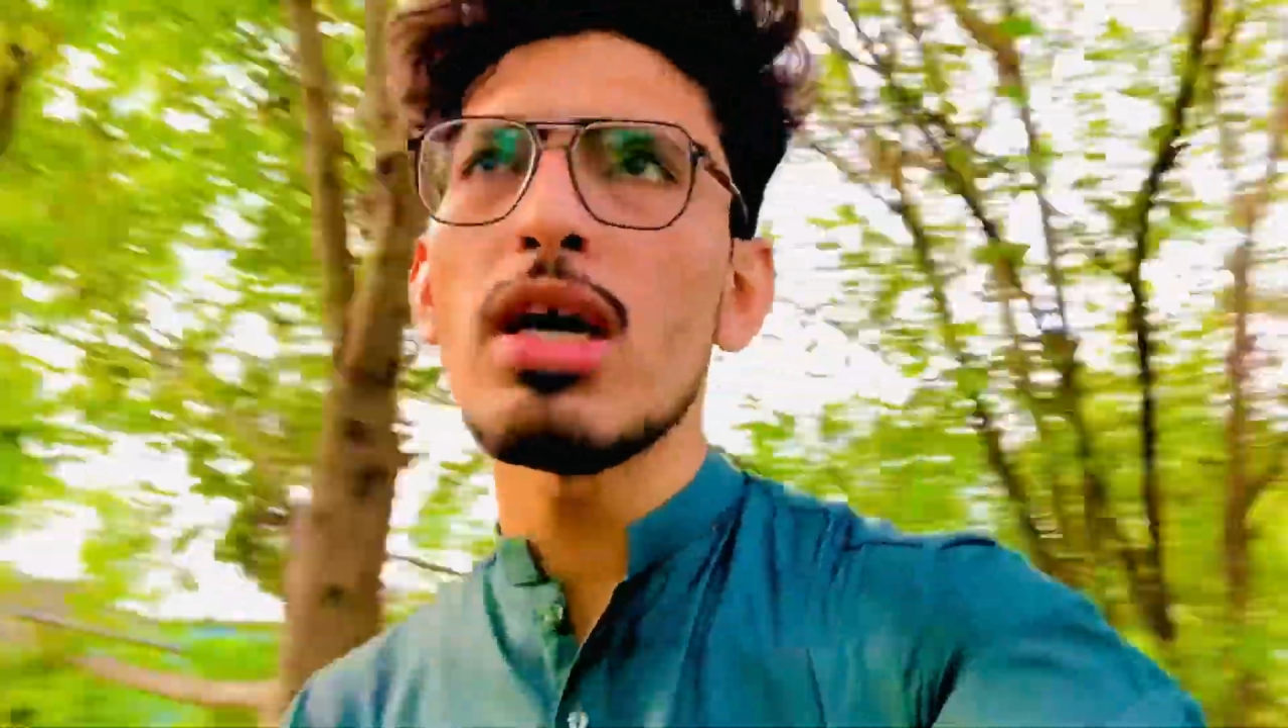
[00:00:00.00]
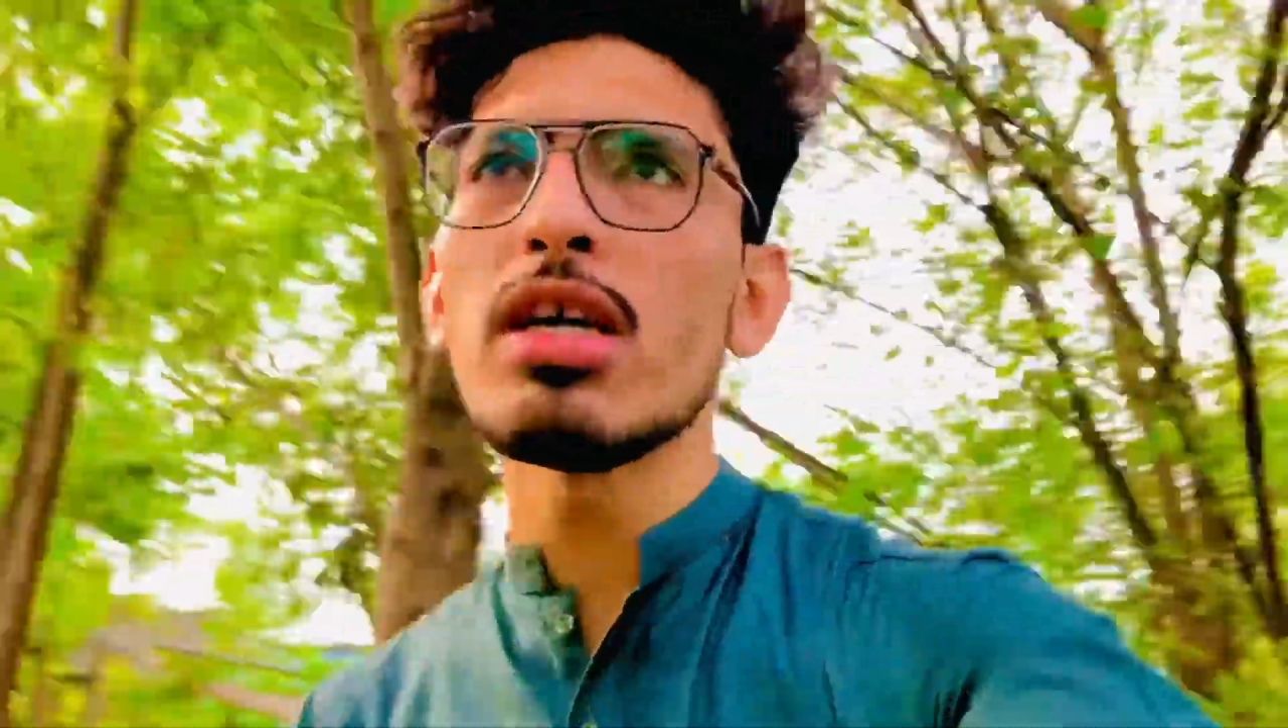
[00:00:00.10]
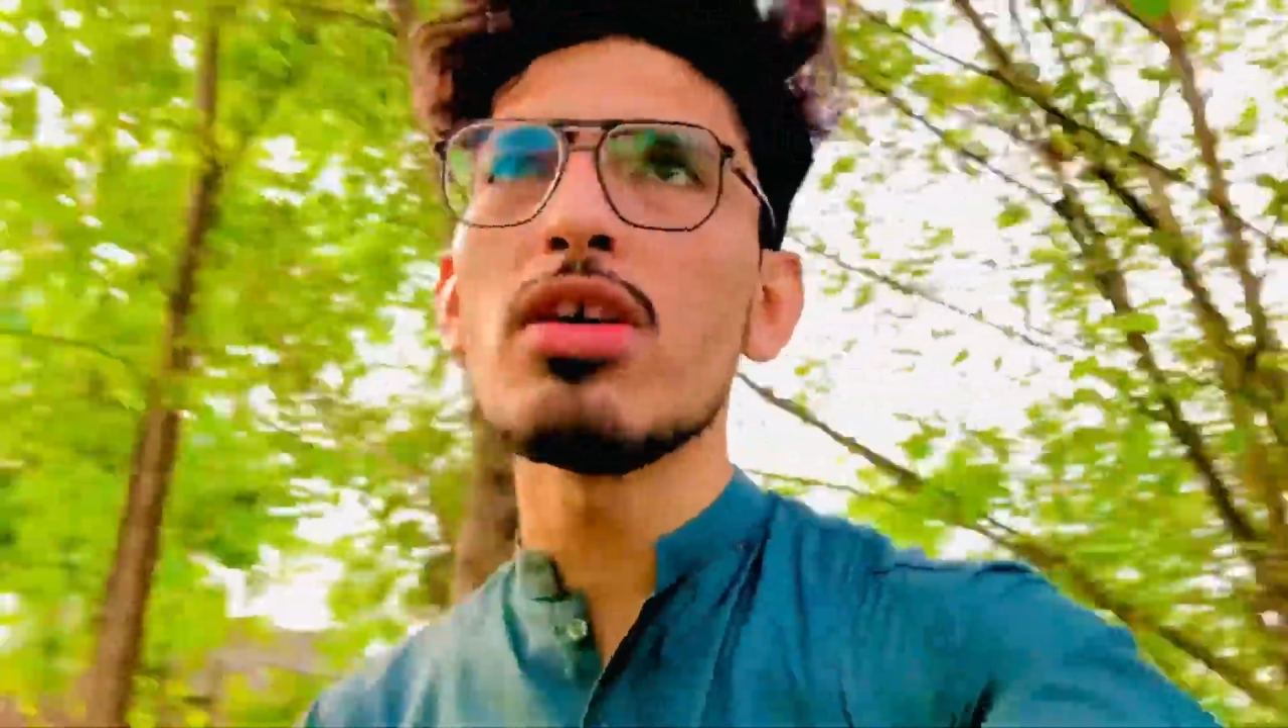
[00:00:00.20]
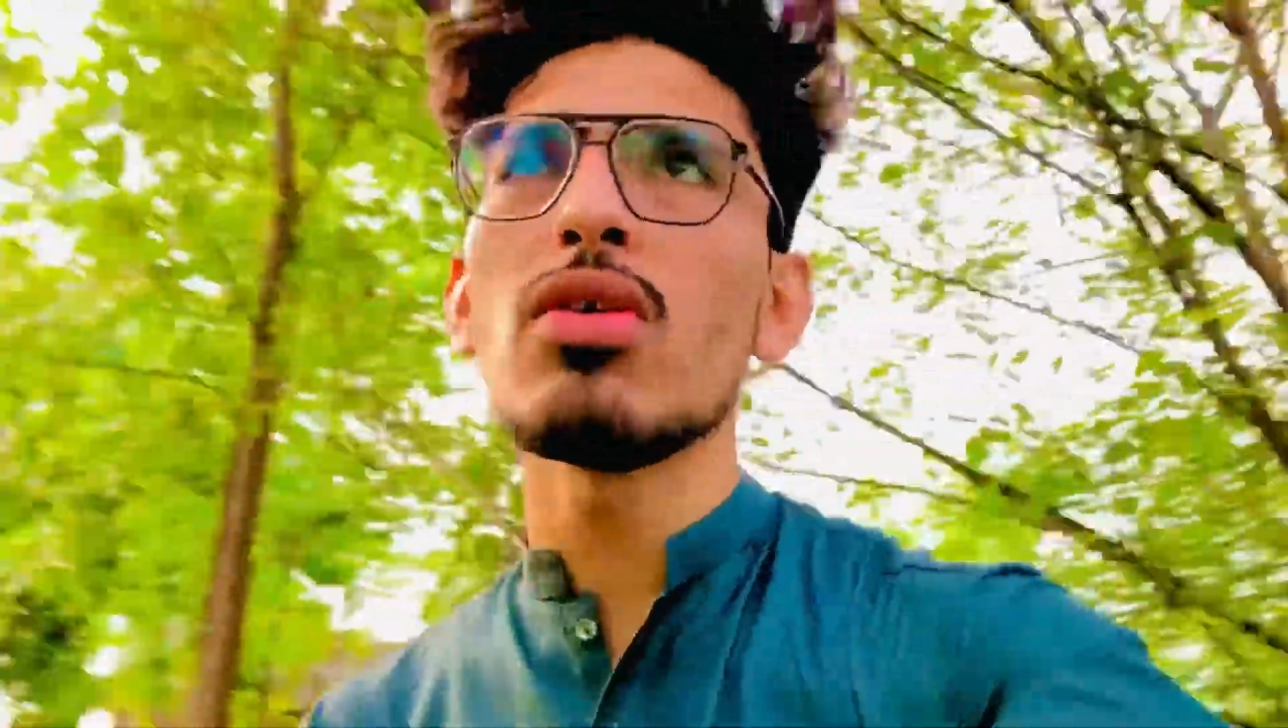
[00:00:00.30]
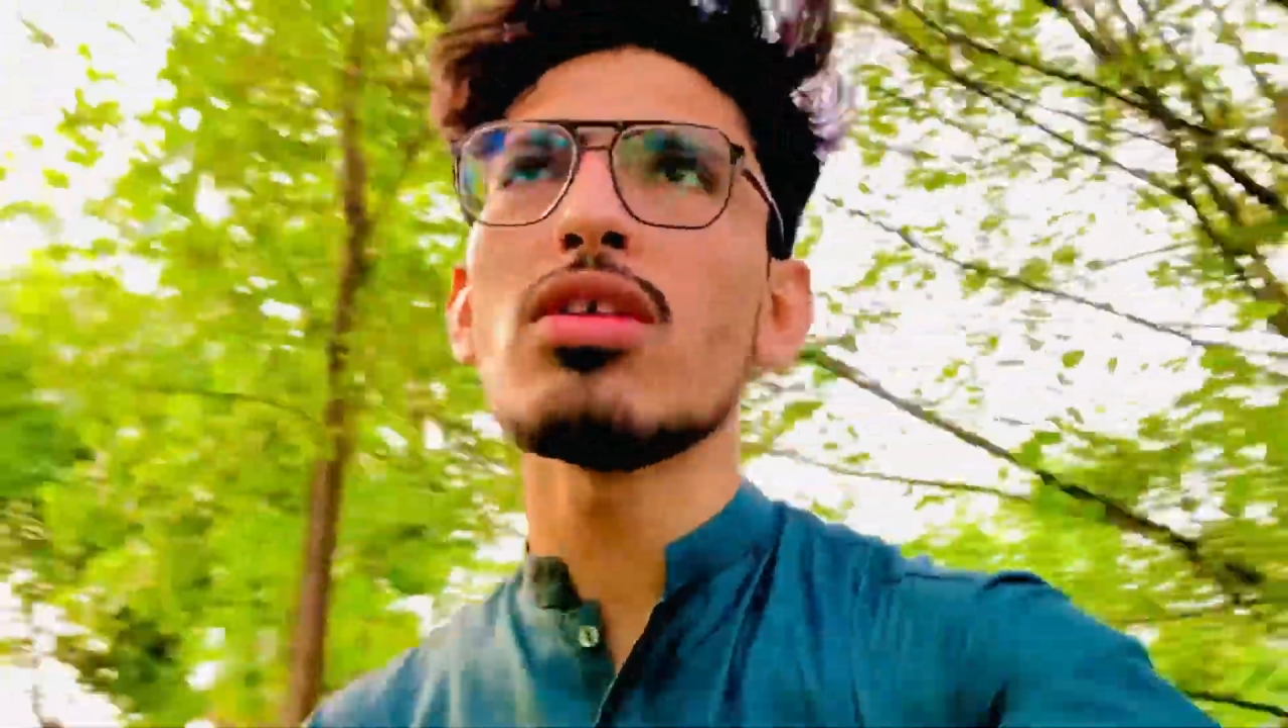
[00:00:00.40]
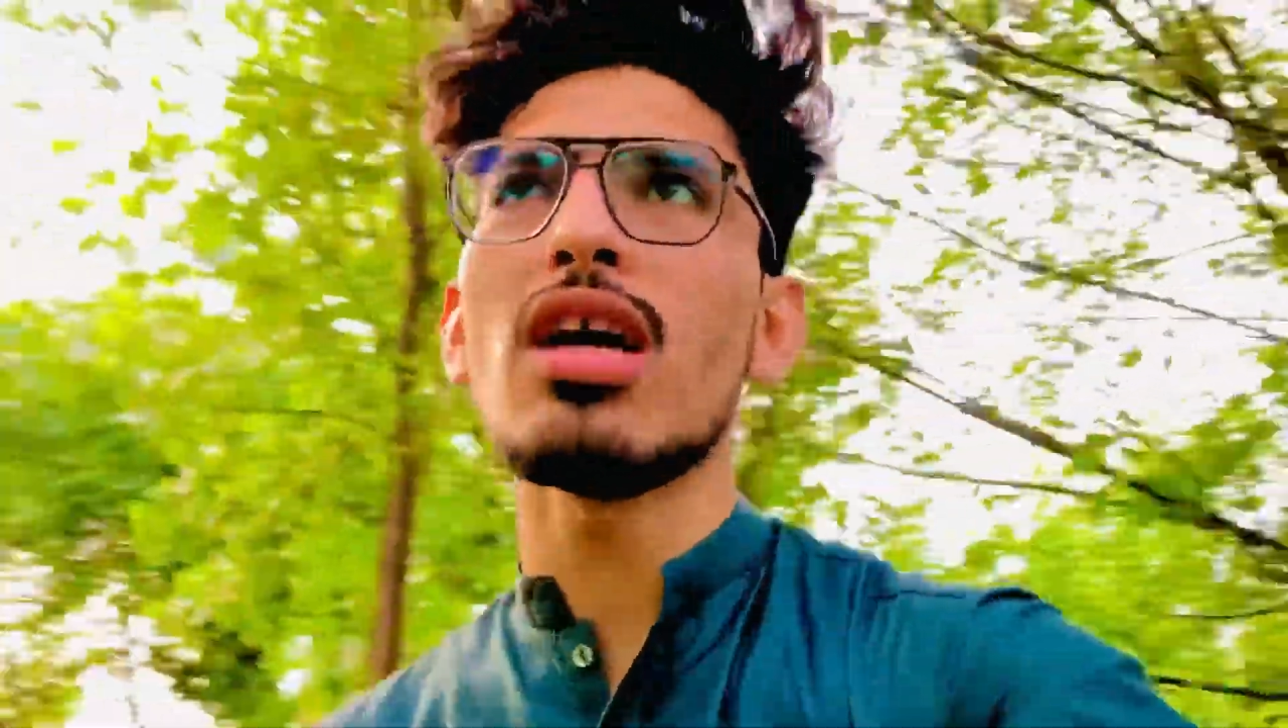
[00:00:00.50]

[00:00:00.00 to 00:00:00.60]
मक्खियों ने